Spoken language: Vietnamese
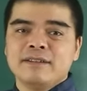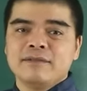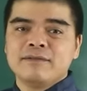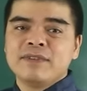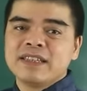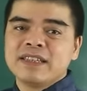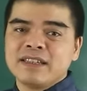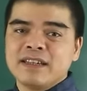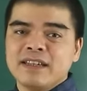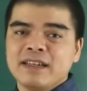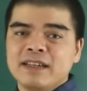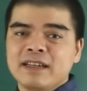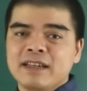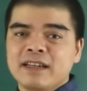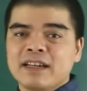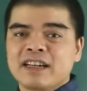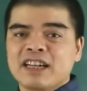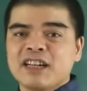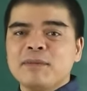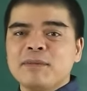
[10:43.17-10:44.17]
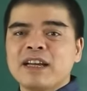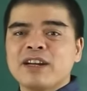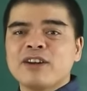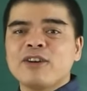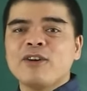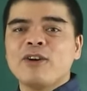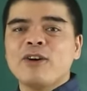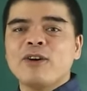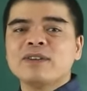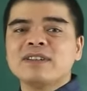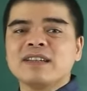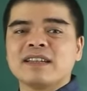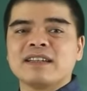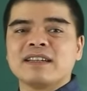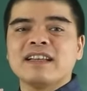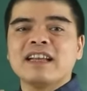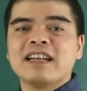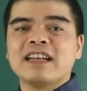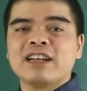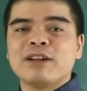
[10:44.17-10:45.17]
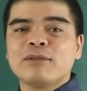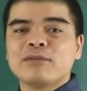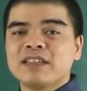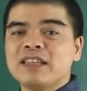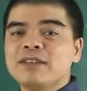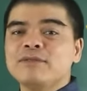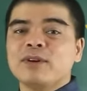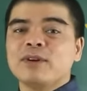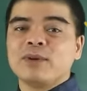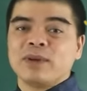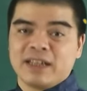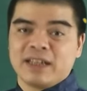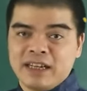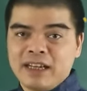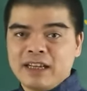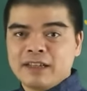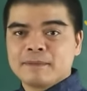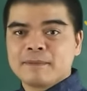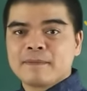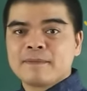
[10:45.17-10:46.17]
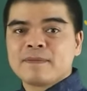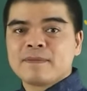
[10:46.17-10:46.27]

vì thế các bạn khó có thể đặt lòng tin vào người khác